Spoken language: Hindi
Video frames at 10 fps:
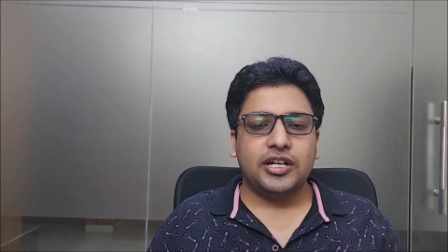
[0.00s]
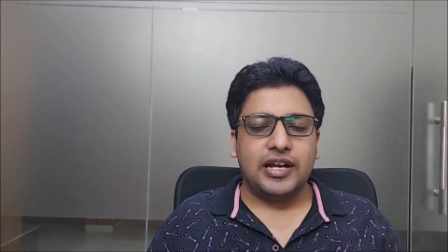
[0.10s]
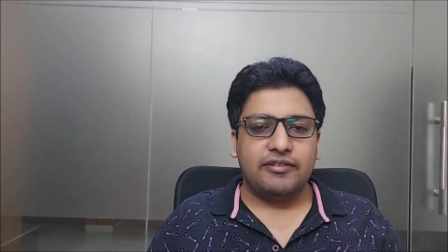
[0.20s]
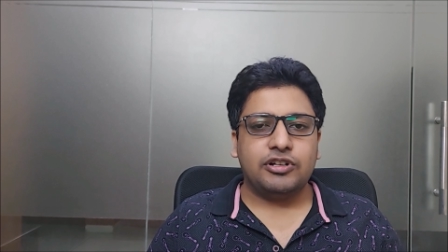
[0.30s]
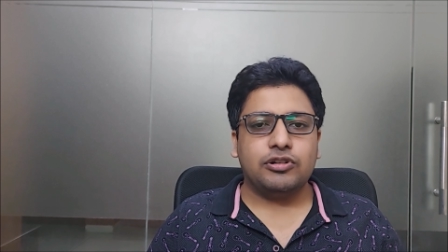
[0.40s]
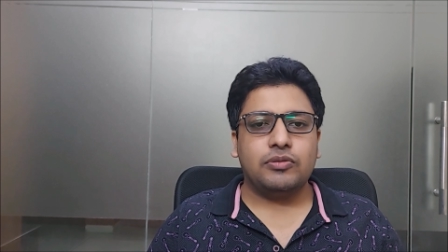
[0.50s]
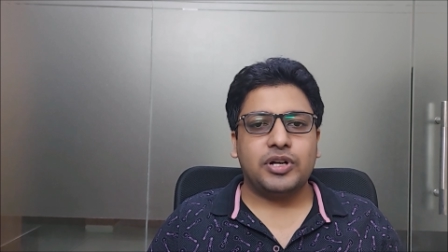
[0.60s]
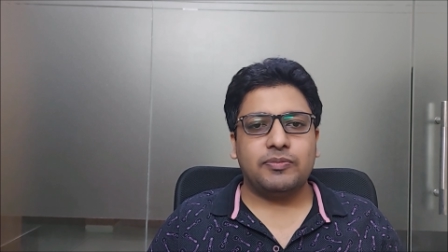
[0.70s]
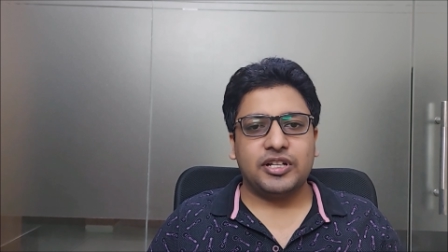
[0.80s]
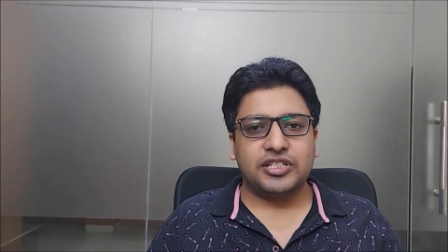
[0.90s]
डावाडोल
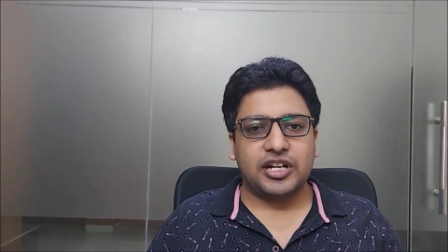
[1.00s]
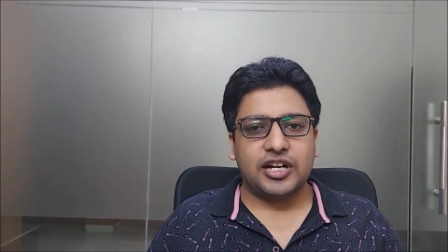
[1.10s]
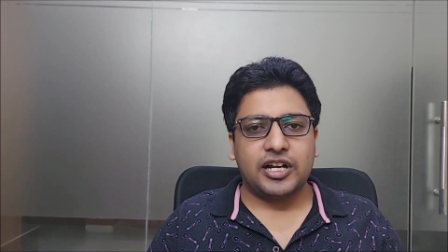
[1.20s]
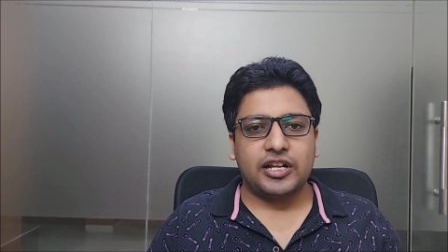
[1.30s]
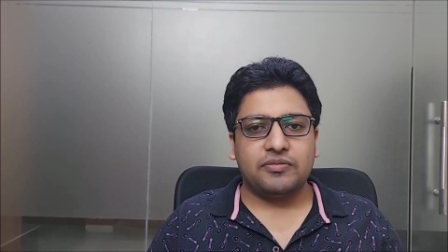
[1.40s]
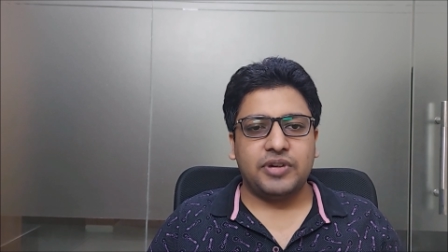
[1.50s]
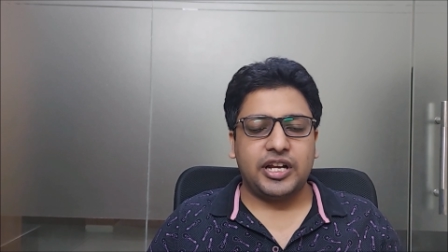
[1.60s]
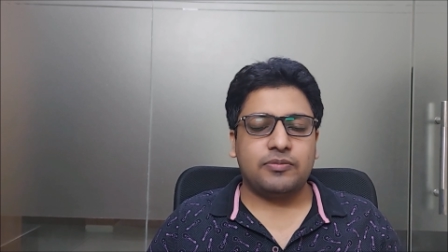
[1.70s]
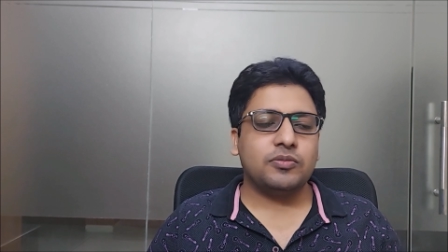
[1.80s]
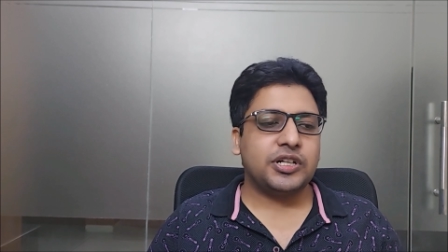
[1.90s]
मामला चल रहा है
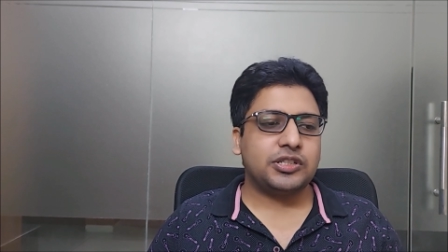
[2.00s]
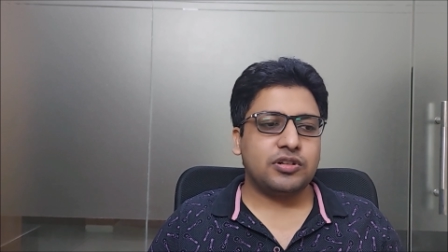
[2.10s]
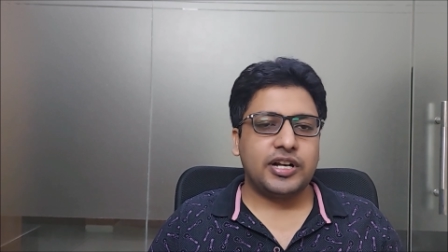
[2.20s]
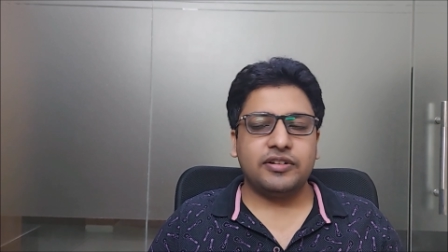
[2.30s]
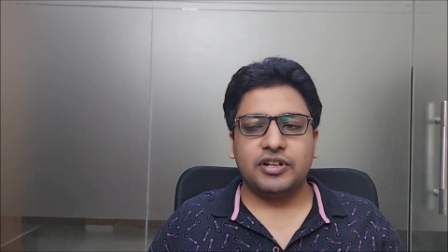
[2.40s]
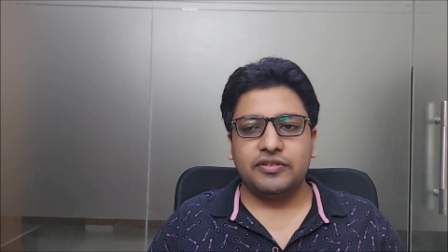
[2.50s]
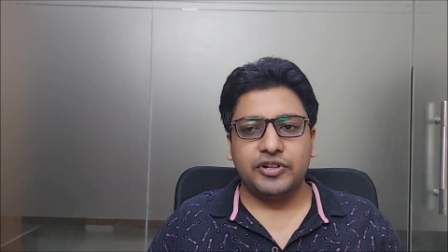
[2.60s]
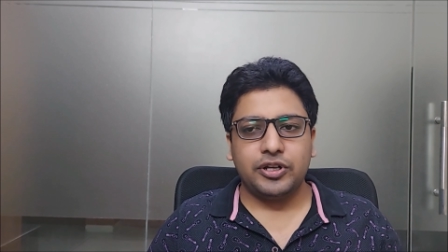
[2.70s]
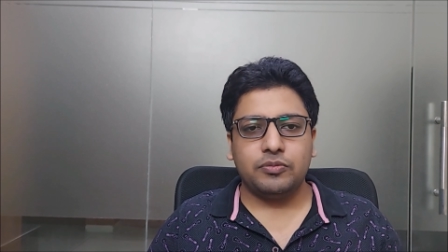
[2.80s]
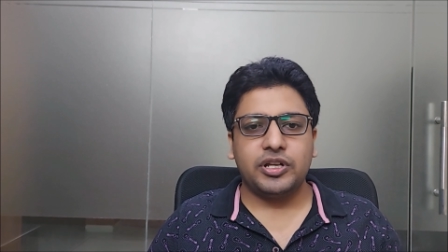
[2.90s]
मैंने आपको मेट्रोलाइट वाले
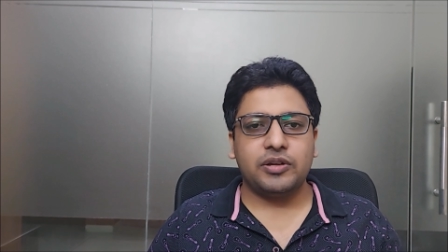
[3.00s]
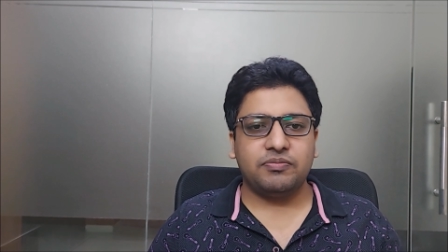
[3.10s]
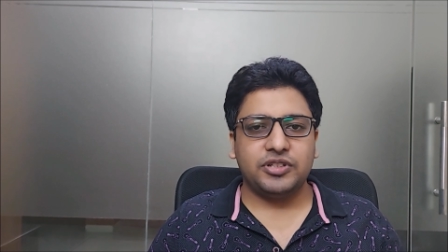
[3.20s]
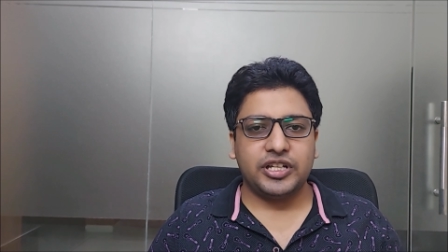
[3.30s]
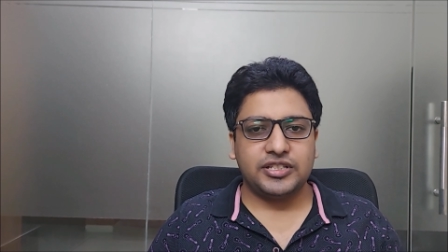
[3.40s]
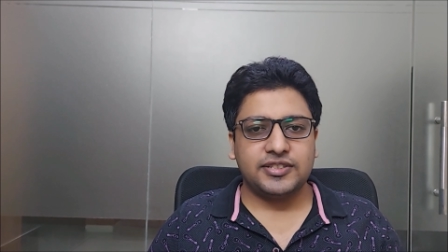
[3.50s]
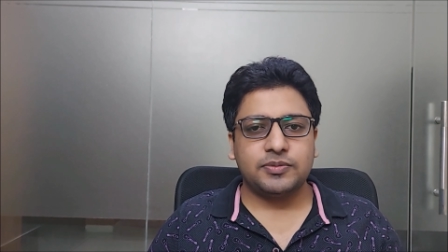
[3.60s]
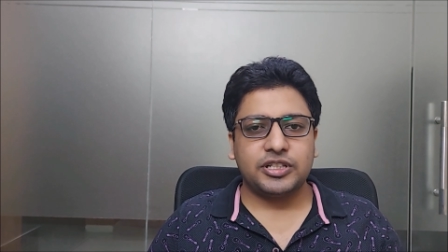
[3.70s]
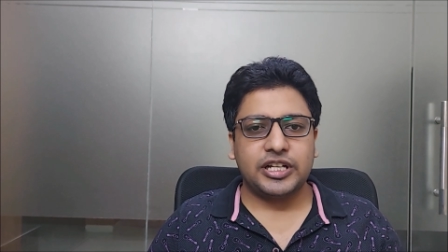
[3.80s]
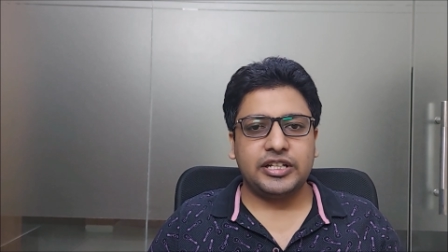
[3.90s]
वीडियो में ये ये
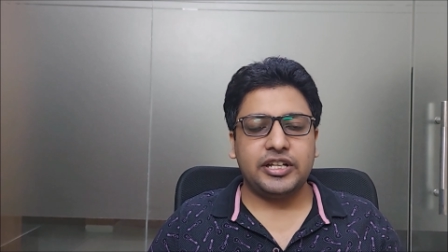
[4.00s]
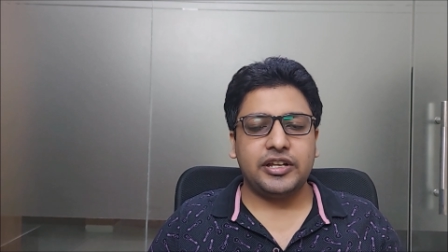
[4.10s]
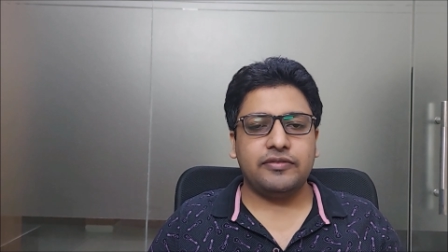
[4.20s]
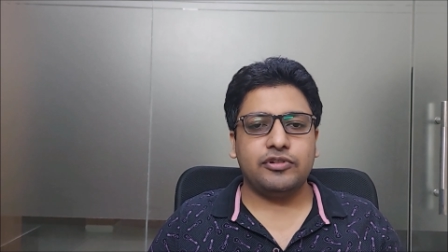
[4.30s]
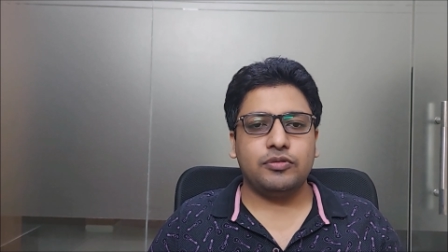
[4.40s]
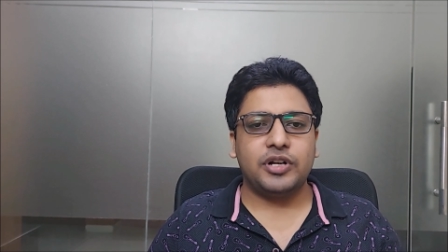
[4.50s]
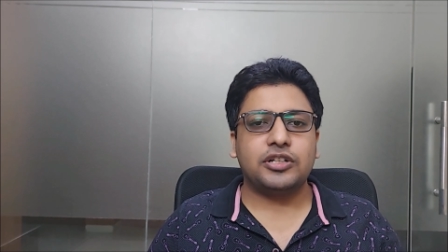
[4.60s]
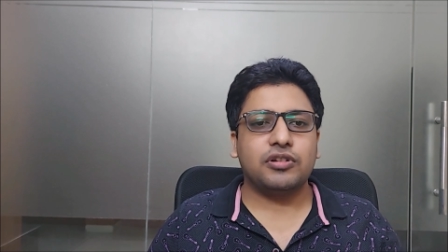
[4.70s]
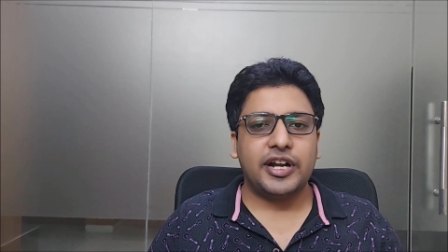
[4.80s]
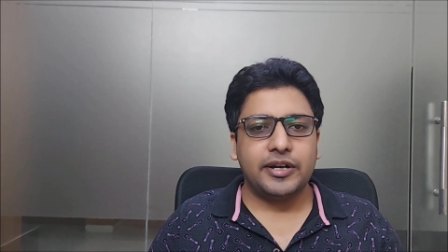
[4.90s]
चीज़ बताई थी कि वो
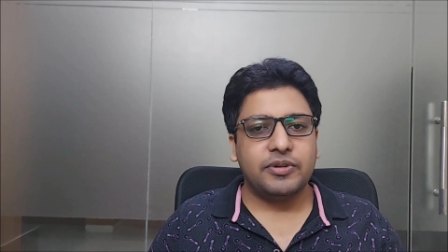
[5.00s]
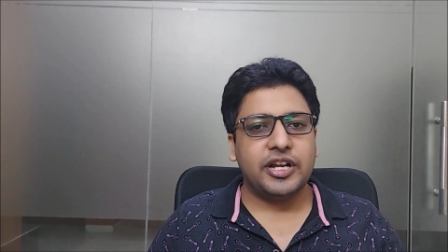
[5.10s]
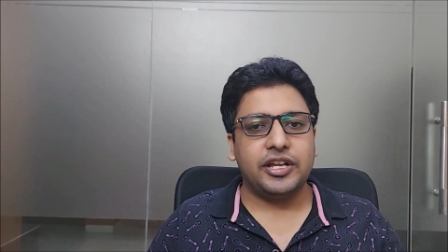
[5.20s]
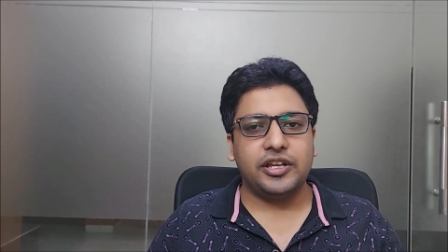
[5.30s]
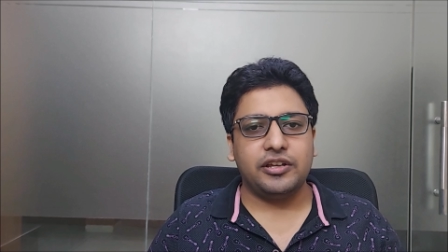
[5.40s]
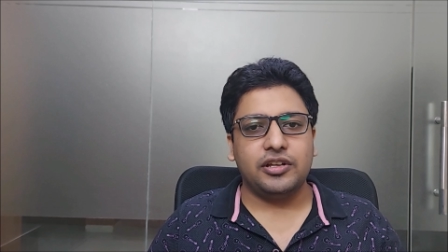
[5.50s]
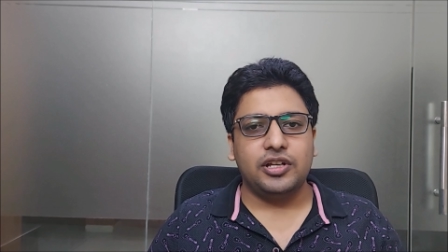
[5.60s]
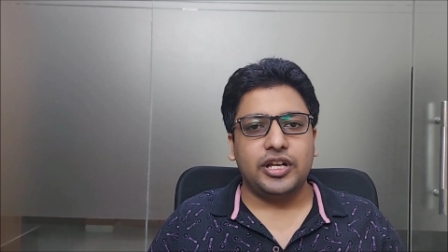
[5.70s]
मेट्रोलाइट बनेगी